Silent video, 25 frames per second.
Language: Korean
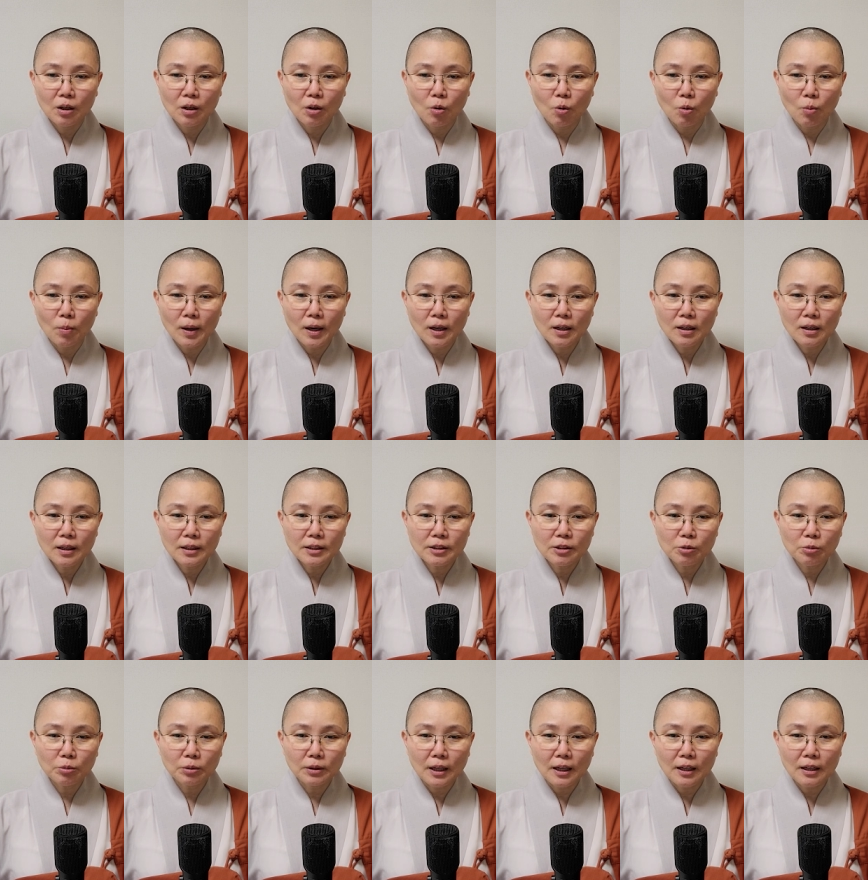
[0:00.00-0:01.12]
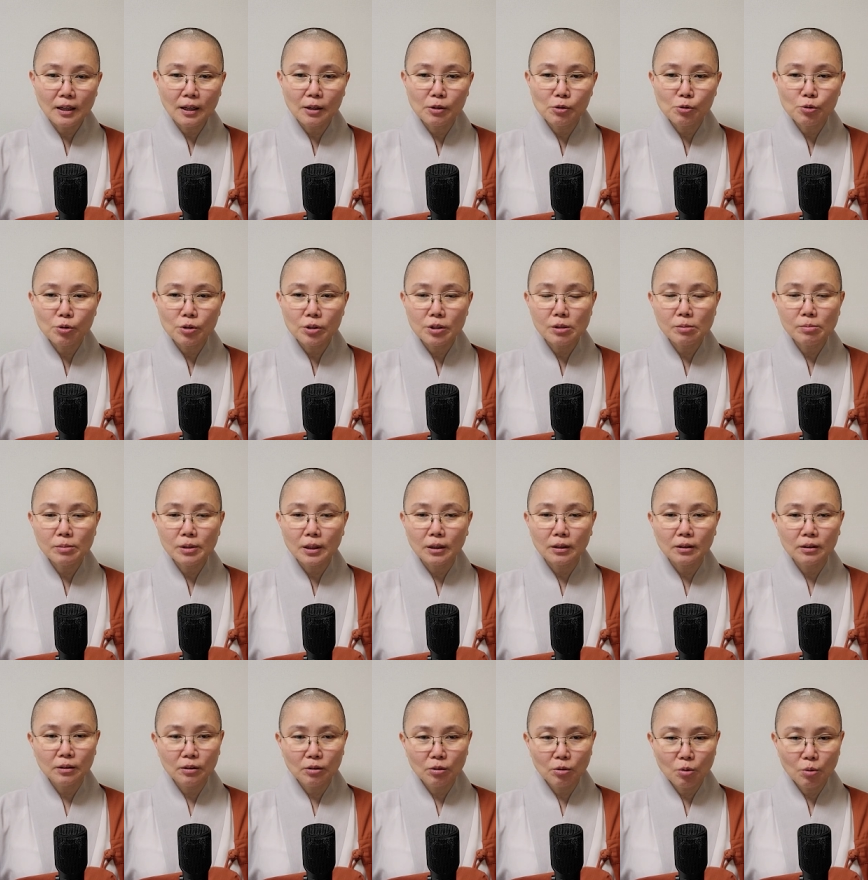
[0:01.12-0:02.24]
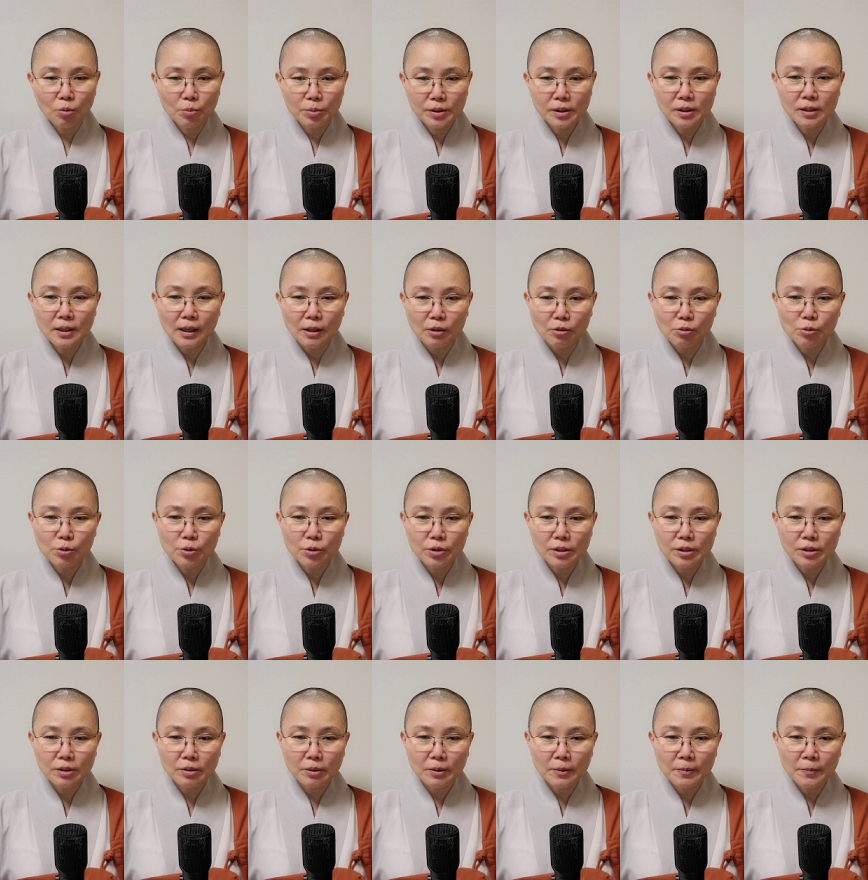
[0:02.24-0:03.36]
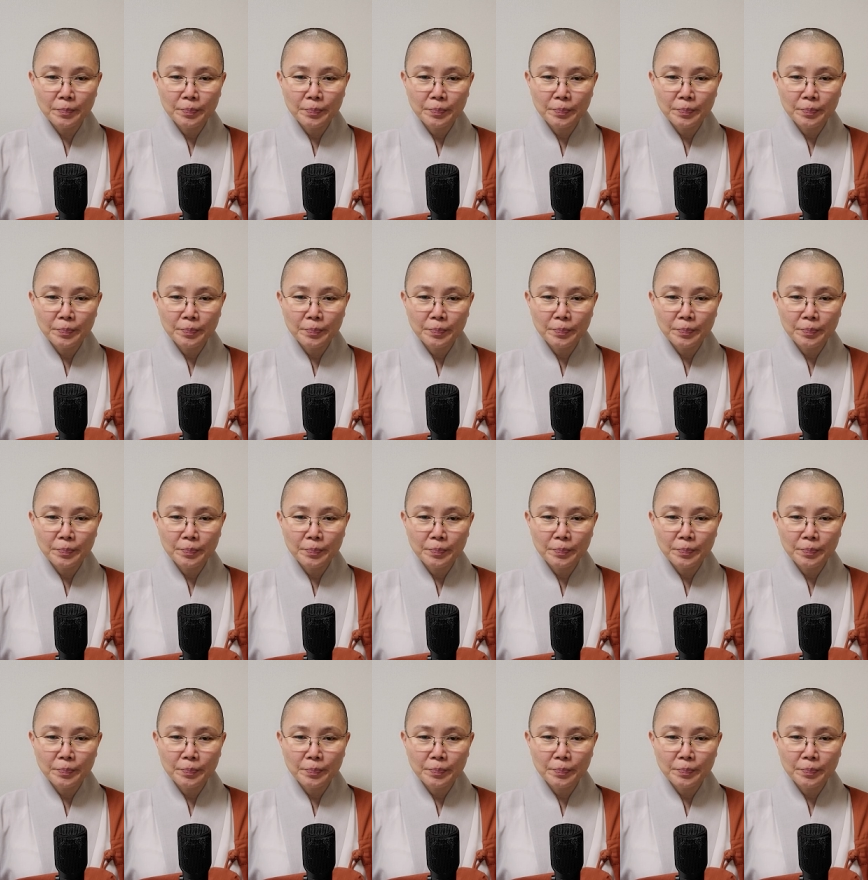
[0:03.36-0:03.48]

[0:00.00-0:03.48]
오만 가지로 다 나눌 수 있습니다. 끝도 없이 나눌 수 있어요.